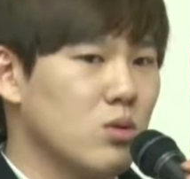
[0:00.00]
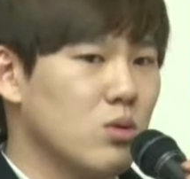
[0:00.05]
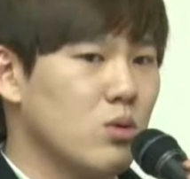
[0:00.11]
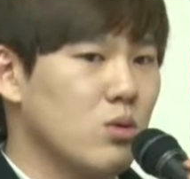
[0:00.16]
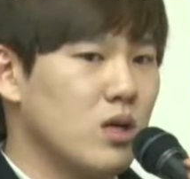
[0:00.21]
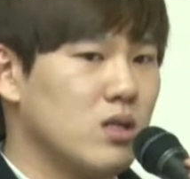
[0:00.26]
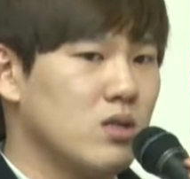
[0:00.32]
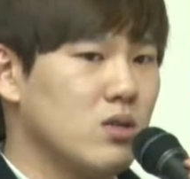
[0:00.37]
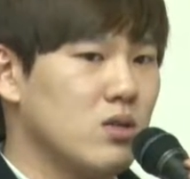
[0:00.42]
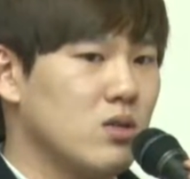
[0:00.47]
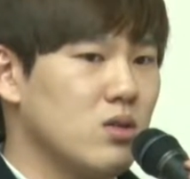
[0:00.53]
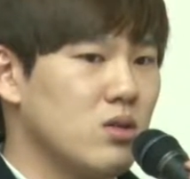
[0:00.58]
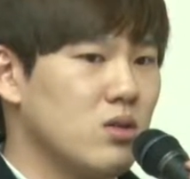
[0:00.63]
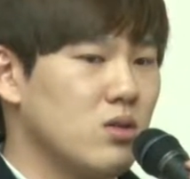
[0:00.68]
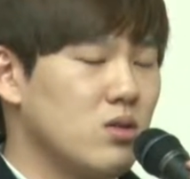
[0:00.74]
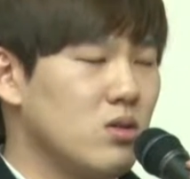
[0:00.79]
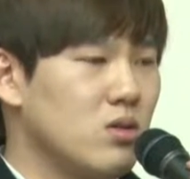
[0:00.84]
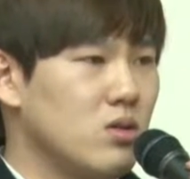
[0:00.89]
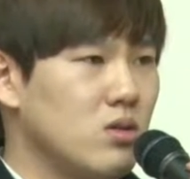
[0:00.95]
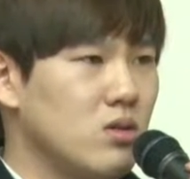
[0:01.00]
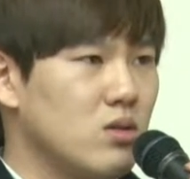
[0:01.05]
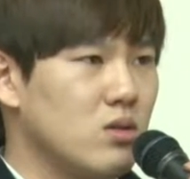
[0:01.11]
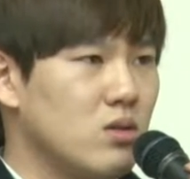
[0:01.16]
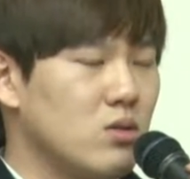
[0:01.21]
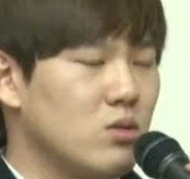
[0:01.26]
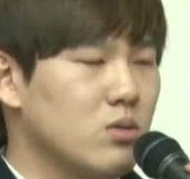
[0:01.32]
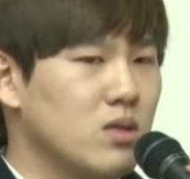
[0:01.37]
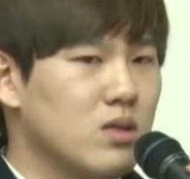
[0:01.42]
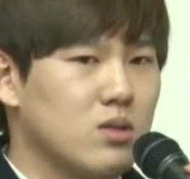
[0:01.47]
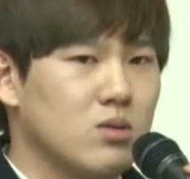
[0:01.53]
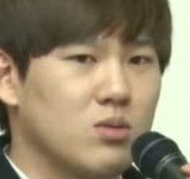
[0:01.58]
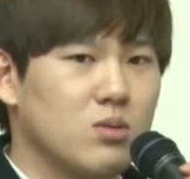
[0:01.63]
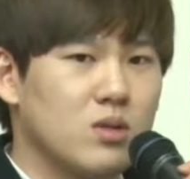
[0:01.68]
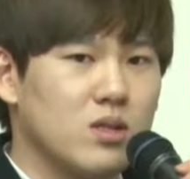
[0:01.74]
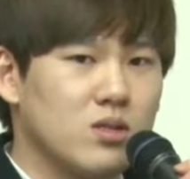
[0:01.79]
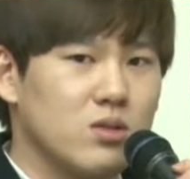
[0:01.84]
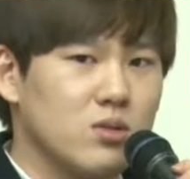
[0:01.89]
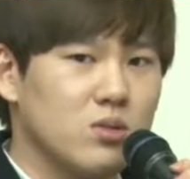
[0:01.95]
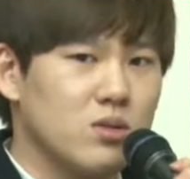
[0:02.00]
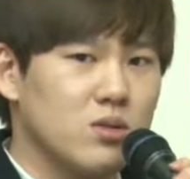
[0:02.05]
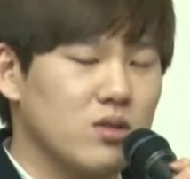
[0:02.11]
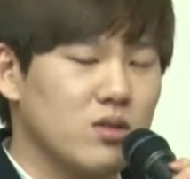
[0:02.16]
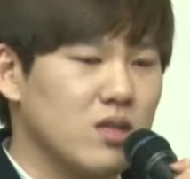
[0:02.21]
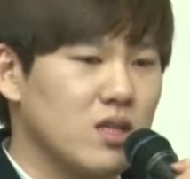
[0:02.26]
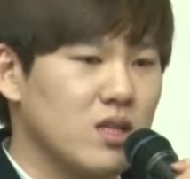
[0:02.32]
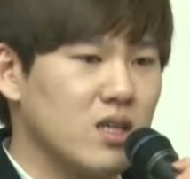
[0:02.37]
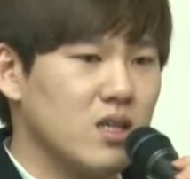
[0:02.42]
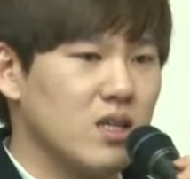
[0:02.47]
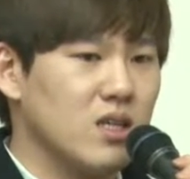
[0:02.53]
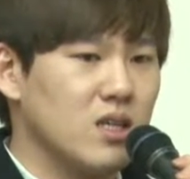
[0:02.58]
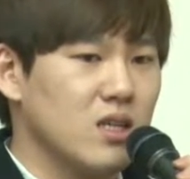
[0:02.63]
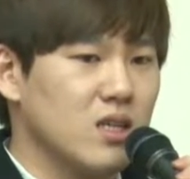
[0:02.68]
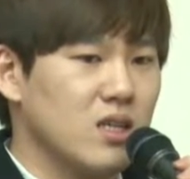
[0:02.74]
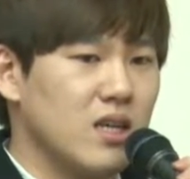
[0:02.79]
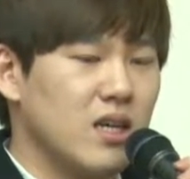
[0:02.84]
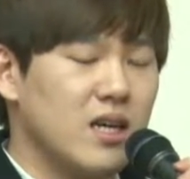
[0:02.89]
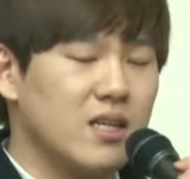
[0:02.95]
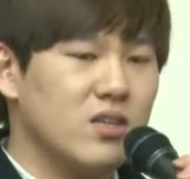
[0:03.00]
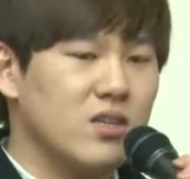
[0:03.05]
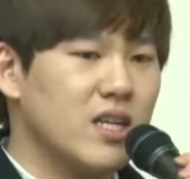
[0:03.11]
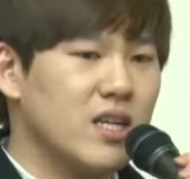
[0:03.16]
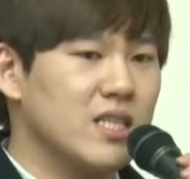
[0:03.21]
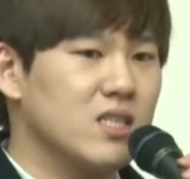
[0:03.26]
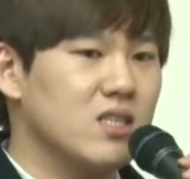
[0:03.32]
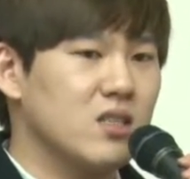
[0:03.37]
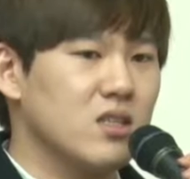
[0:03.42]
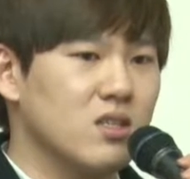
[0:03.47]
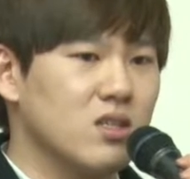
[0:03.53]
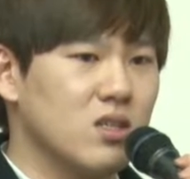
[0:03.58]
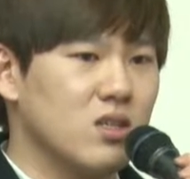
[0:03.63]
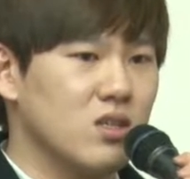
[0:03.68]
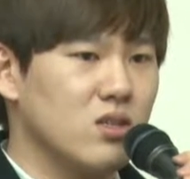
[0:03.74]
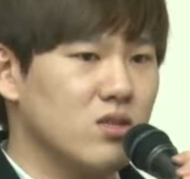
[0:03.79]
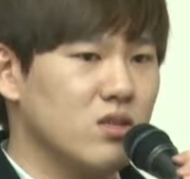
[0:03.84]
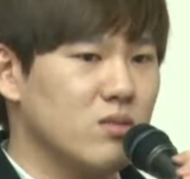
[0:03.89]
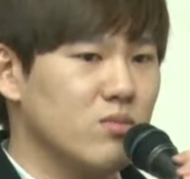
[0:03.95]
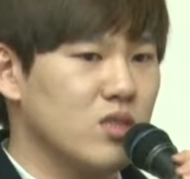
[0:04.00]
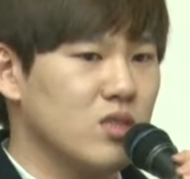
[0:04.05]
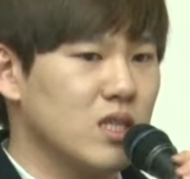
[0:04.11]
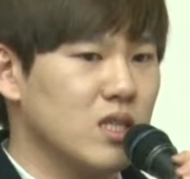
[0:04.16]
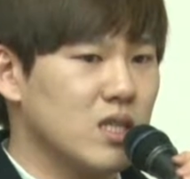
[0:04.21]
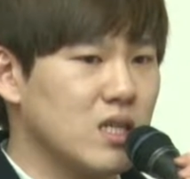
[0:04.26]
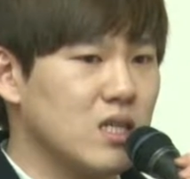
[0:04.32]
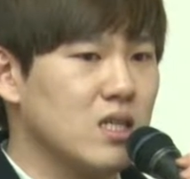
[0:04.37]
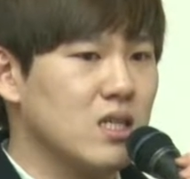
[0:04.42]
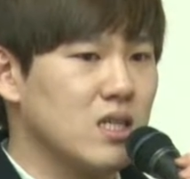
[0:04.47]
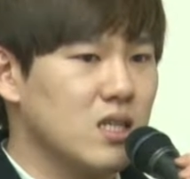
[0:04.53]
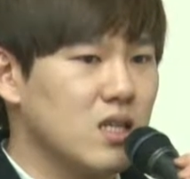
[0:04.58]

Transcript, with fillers: 교과서, 고등학교 교과서도 그런데 해설이 안 써있죠? 연습 문제가.